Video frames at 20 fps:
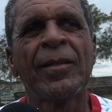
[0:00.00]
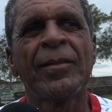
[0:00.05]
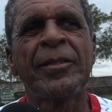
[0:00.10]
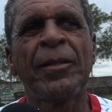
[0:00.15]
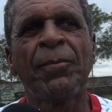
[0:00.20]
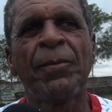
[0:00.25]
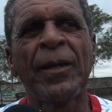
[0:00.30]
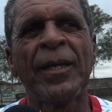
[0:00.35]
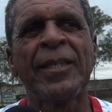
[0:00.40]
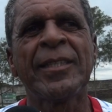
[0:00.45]

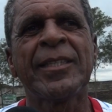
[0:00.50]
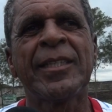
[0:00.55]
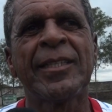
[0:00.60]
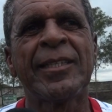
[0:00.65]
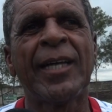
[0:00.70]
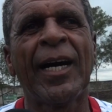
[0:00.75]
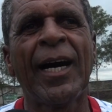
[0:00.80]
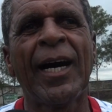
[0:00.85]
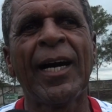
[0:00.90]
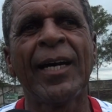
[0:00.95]
de
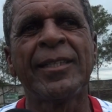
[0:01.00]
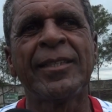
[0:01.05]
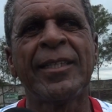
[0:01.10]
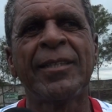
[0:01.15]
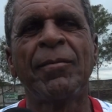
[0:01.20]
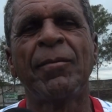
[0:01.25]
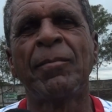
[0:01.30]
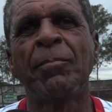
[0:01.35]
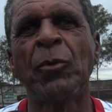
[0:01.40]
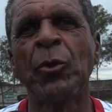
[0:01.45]

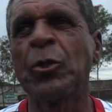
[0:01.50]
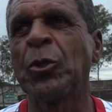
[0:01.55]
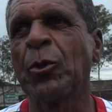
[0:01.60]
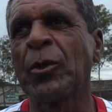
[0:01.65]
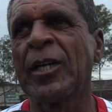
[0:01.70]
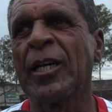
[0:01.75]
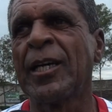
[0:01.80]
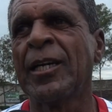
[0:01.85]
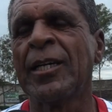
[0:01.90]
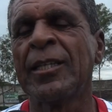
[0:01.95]
felicidade muito
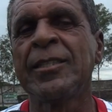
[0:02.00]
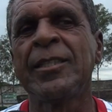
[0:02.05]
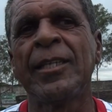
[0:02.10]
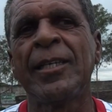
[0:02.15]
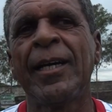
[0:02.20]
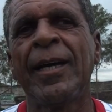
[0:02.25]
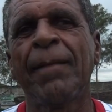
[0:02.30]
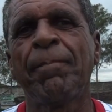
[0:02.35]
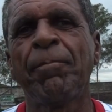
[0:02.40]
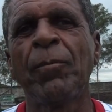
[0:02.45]
grande, né?